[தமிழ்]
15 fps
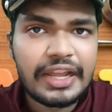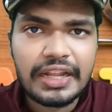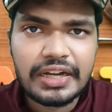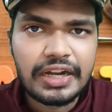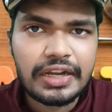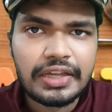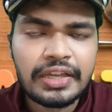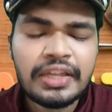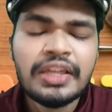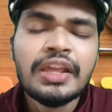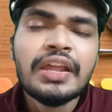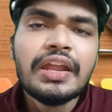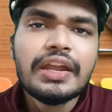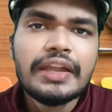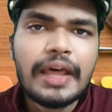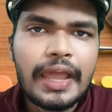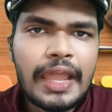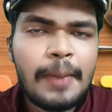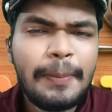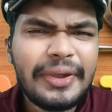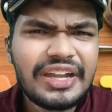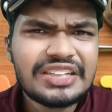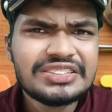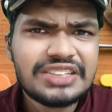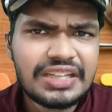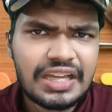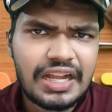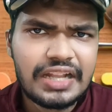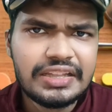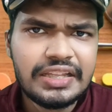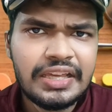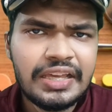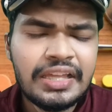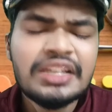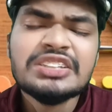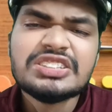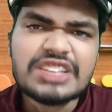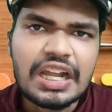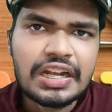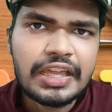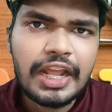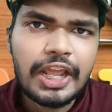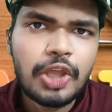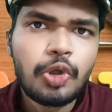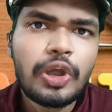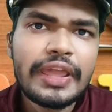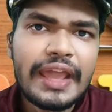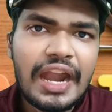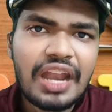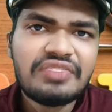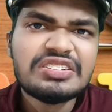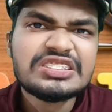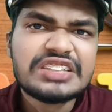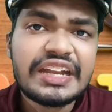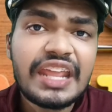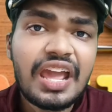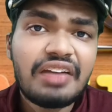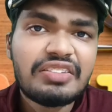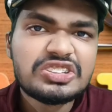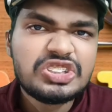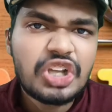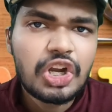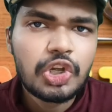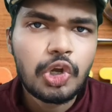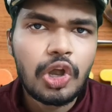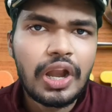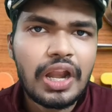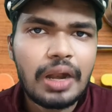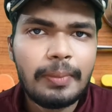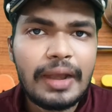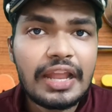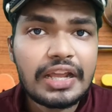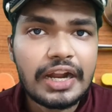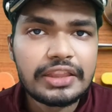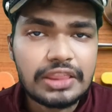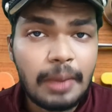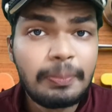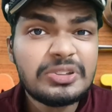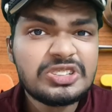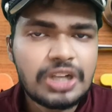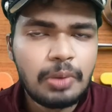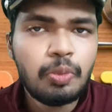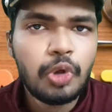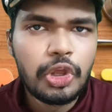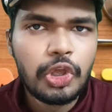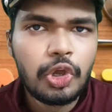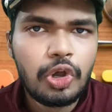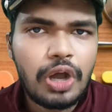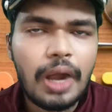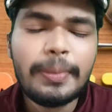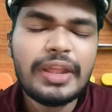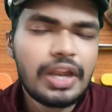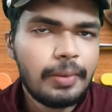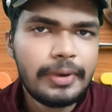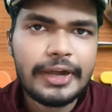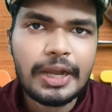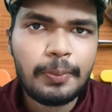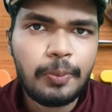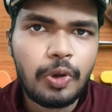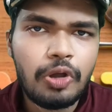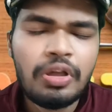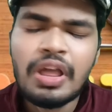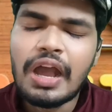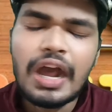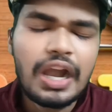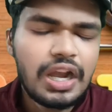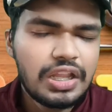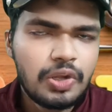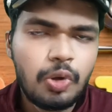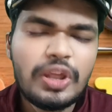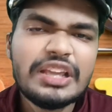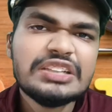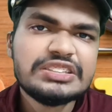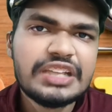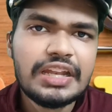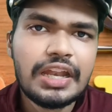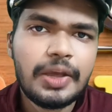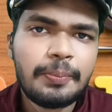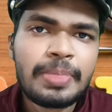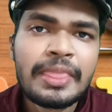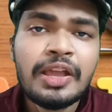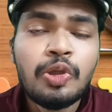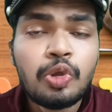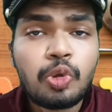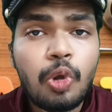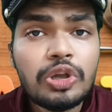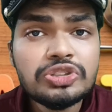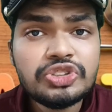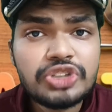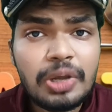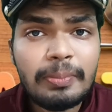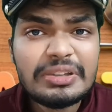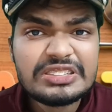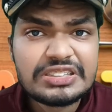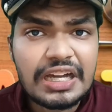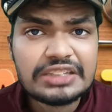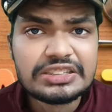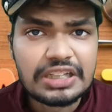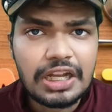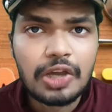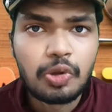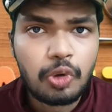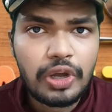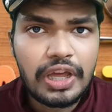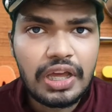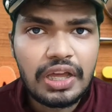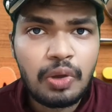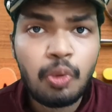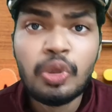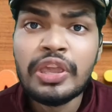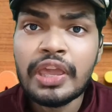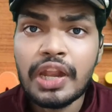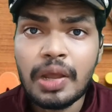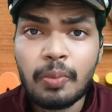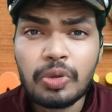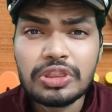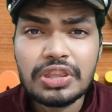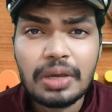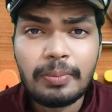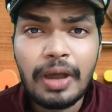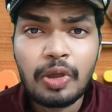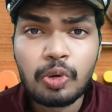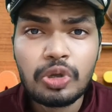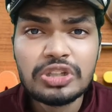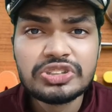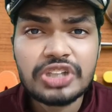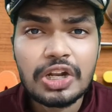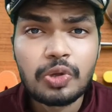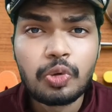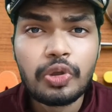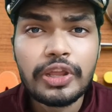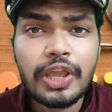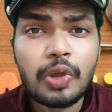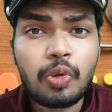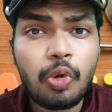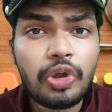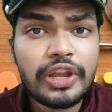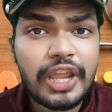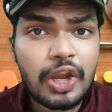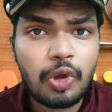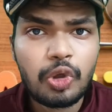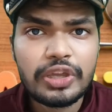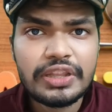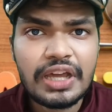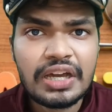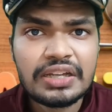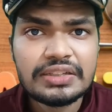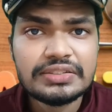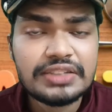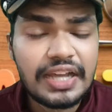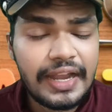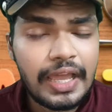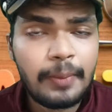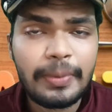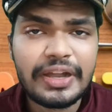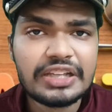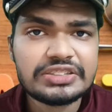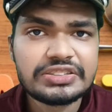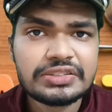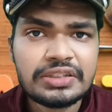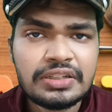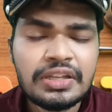மாறி இருக்குன்னு டயபெட்டிஸுங்கிறது சர்க்கரையினுடைய அளவை சரியா வச்சுக்கிட்டோம்னா நம்மளால தப்பிச்சிட முடியும் அப்படின்னு நம்ம நினைப்போம் ஆனா அது அவ்வளோ ஈஸி இல்லை கொஞ்சம் மிஸ் ஆச்சுன்னா கூட உயிரை மொத்தமாக குடிச்சிடக்கூடிய கொடிய நோய் தான் இந்த டயபெட்டிஸ்